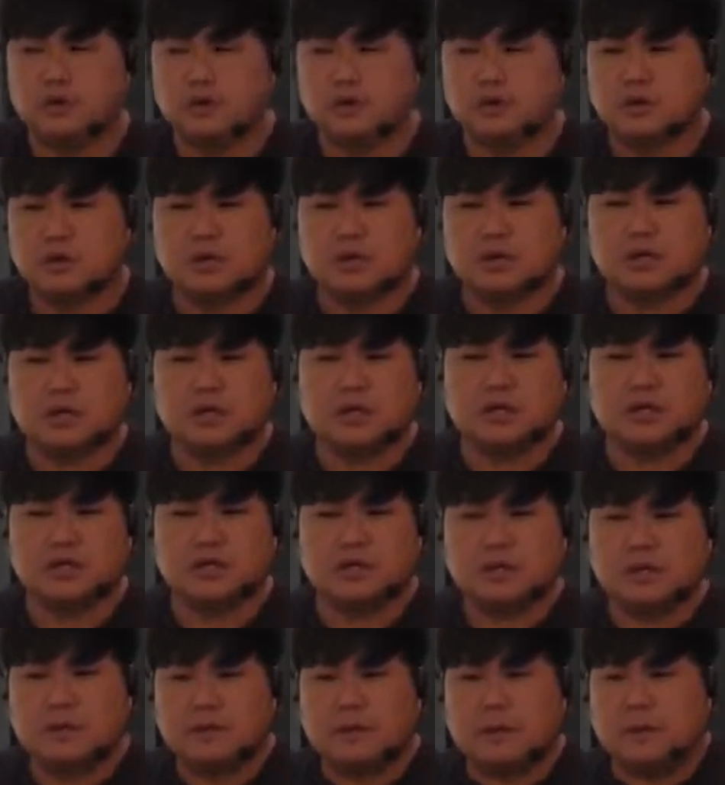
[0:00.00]
그러니까 예를 들어
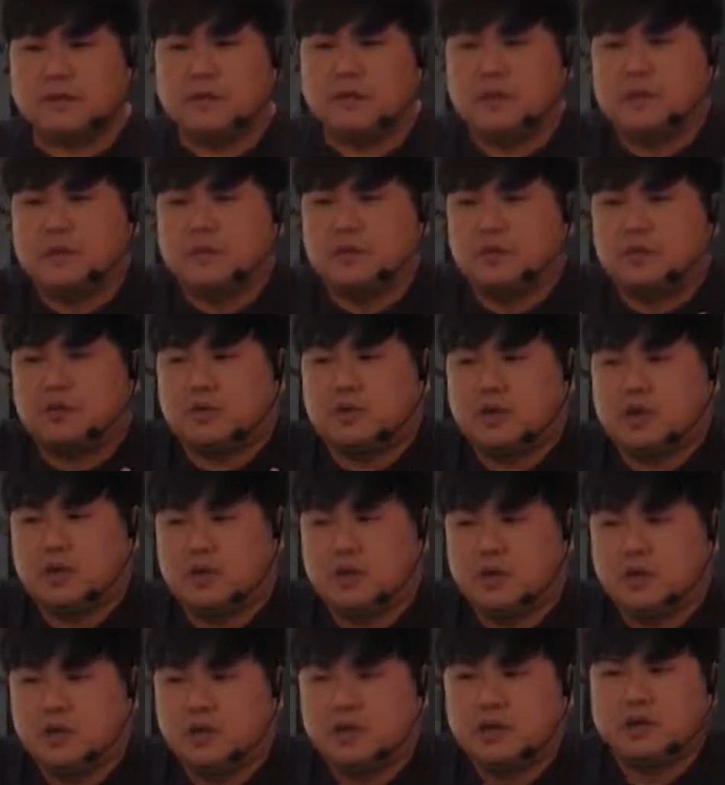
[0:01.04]
내가 밥을 많이 먹었다.
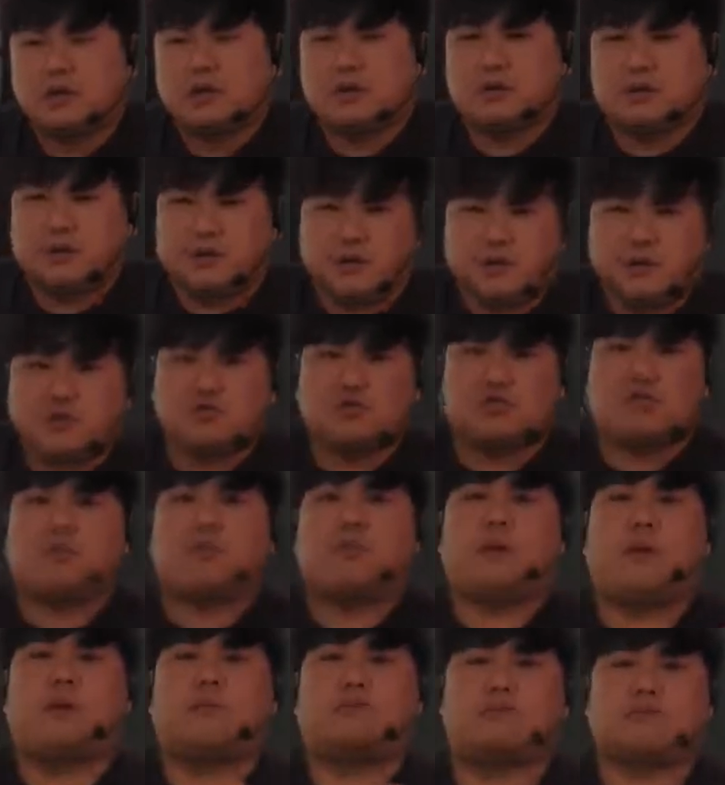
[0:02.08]
결과적으로
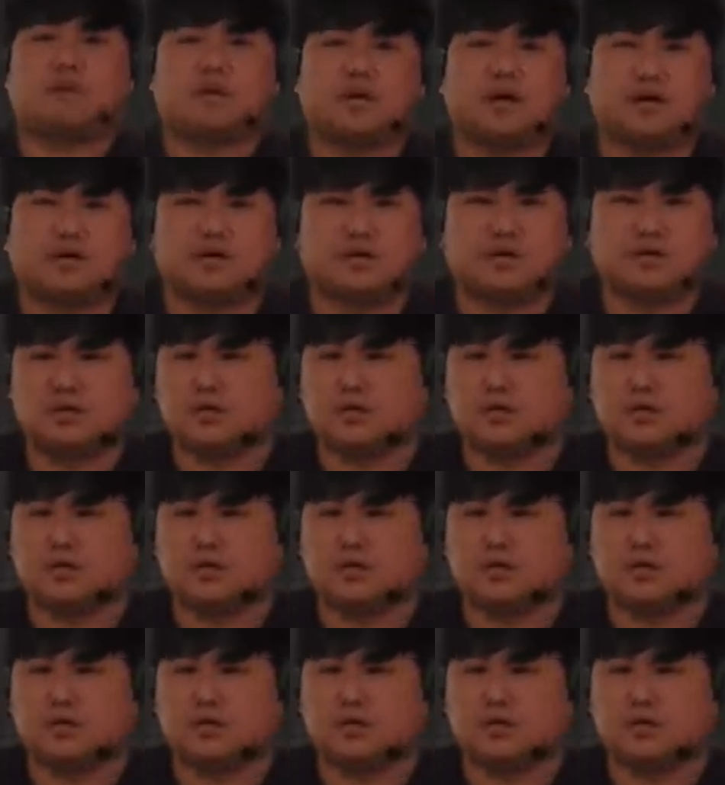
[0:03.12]
배부르다가 되죠.